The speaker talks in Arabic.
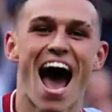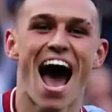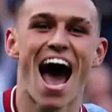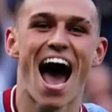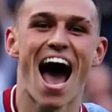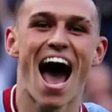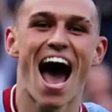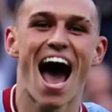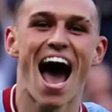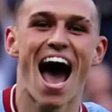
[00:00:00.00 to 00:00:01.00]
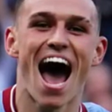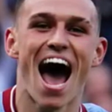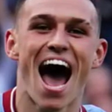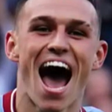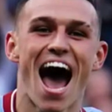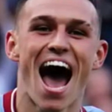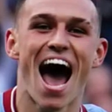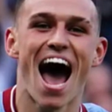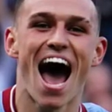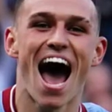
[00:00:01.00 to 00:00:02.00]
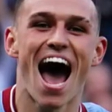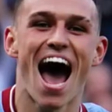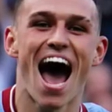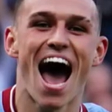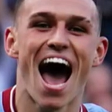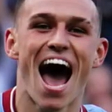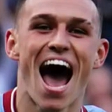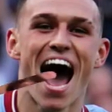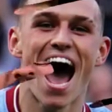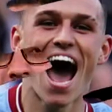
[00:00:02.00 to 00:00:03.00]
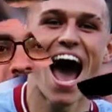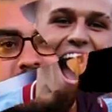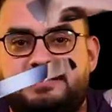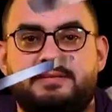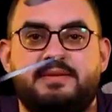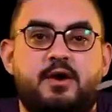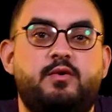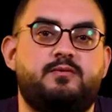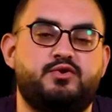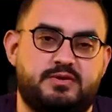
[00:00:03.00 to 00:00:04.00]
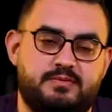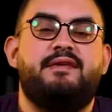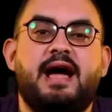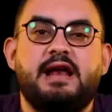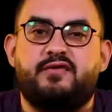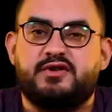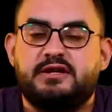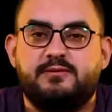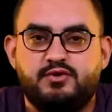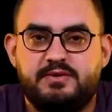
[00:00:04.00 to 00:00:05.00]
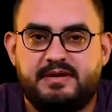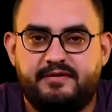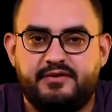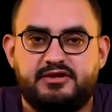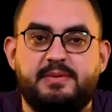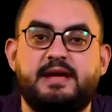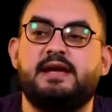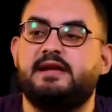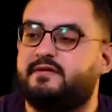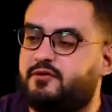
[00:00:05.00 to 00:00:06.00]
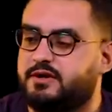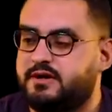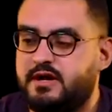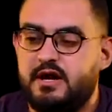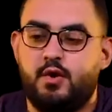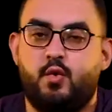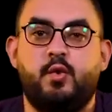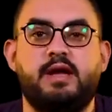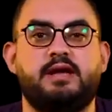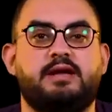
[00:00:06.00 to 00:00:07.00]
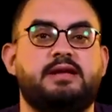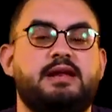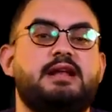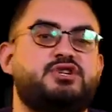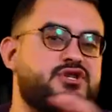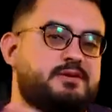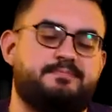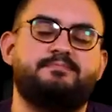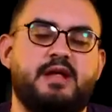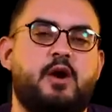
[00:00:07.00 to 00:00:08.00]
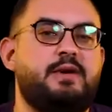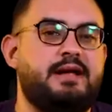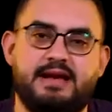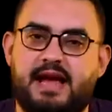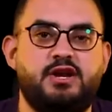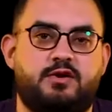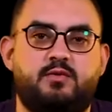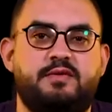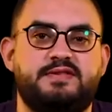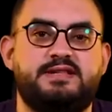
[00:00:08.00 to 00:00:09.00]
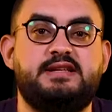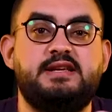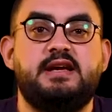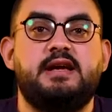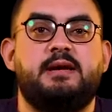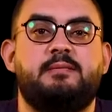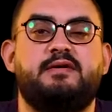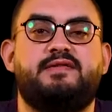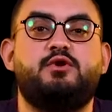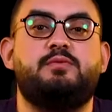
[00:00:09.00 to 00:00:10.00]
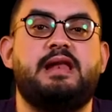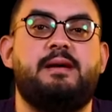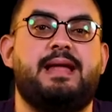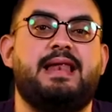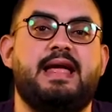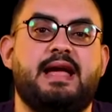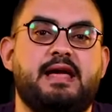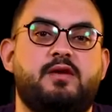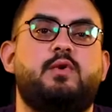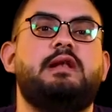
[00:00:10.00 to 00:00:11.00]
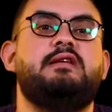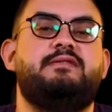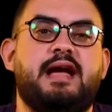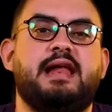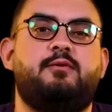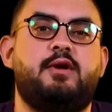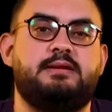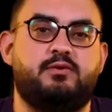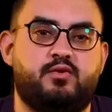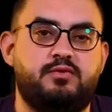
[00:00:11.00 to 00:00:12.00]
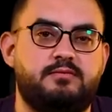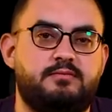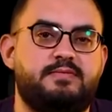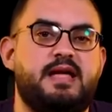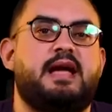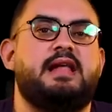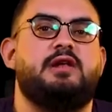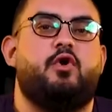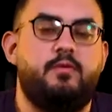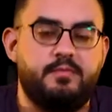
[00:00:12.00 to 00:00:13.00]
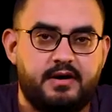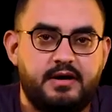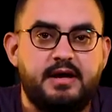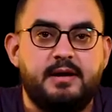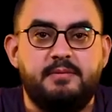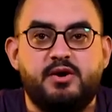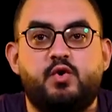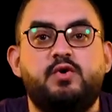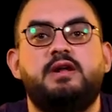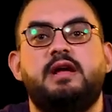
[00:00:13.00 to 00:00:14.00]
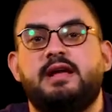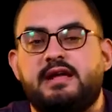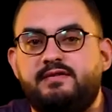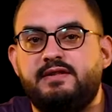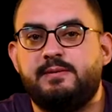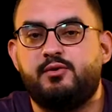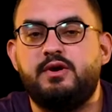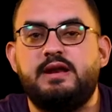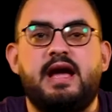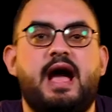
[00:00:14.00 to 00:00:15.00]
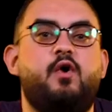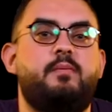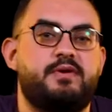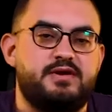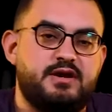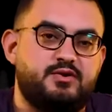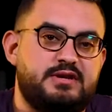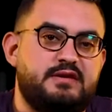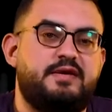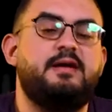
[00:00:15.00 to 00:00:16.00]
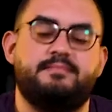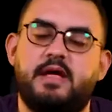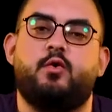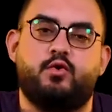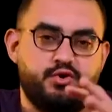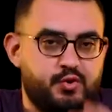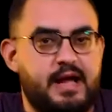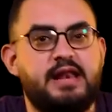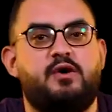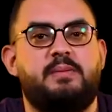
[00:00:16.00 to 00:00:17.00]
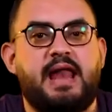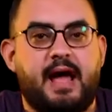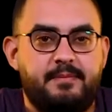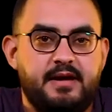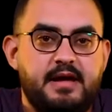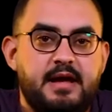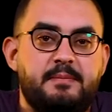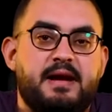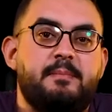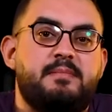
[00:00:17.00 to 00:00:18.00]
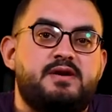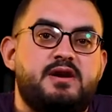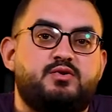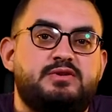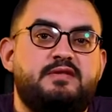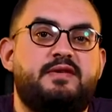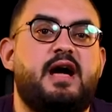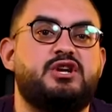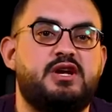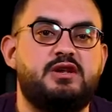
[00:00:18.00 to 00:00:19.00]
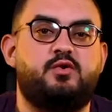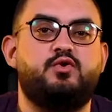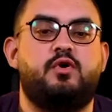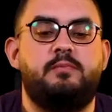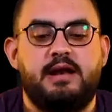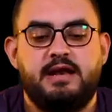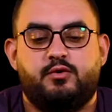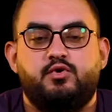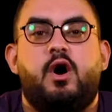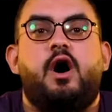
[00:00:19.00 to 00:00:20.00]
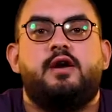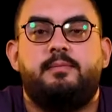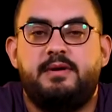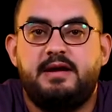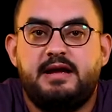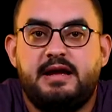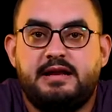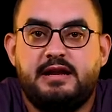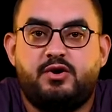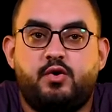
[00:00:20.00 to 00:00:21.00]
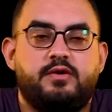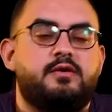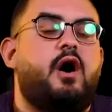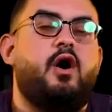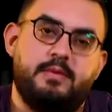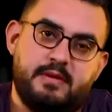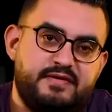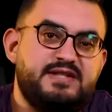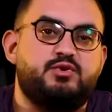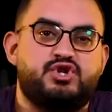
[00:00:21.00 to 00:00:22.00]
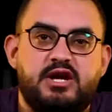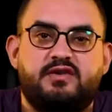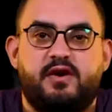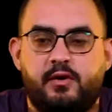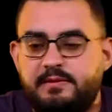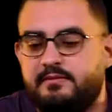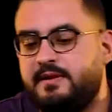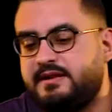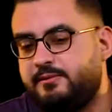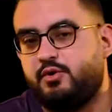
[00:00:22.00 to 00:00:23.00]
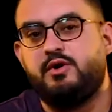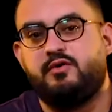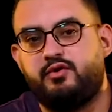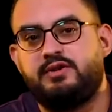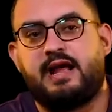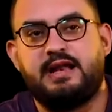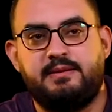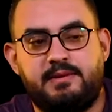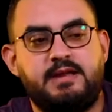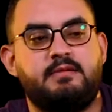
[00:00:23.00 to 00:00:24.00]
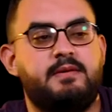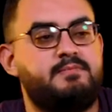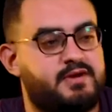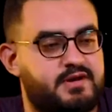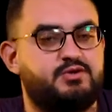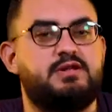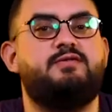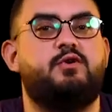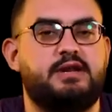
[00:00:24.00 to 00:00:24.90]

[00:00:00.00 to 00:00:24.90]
فودن سجل ثلاث جوان قصاد مانشستر يونايتد على عكس ما كان بيحصل من اول الموسم في اغلب فترات الموسم كان في الطبيعي ان فودن وجريليش او الجناحين عموما في سيتي بيفردوا الملعب على الاخر واللي في اغلب الوقت بيكون داخل العمق بيكون كيفن دي بروينا او برناردو سيلفا او جندوجان لو بيلعب مكان برناردو سيلفا عشان يكون هما اللي يكونوا اقرب للجون اه بيبقى في سويتشات في اوقات ما بين دي بروين وفودن على اليمين ما بين برناردو سيلفا